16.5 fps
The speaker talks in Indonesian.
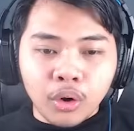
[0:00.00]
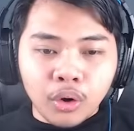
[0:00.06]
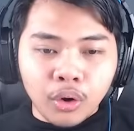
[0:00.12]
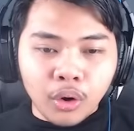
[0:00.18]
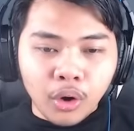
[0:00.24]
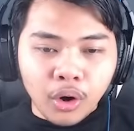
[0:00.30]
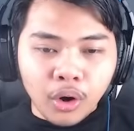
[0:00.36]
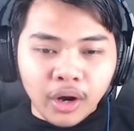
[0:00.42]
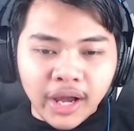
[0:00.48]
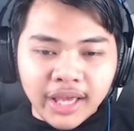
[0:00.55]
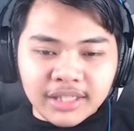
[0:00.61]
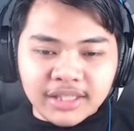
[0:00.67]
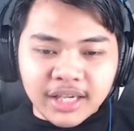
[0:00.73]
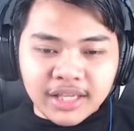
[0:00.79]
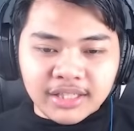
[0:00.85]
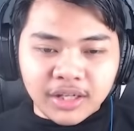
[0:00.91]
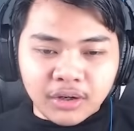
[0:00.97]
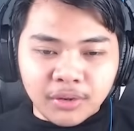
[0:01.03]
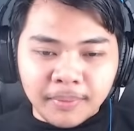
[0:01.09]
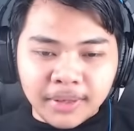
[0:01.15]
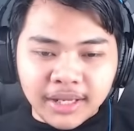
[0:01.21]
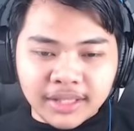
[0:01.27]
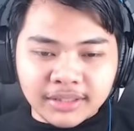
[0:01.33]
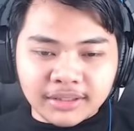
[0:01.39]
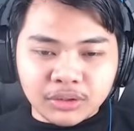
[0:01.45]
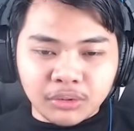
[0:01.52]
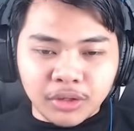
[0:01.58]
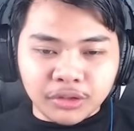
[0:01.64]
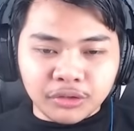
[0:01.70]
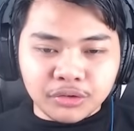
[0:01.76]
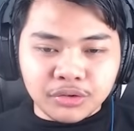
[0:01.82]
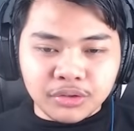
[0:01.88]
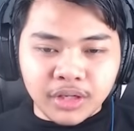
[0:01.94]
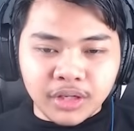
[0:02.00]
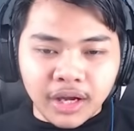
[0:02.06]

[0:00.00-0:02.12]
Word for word: Oh guys, guys aku melihat sesuatu juga.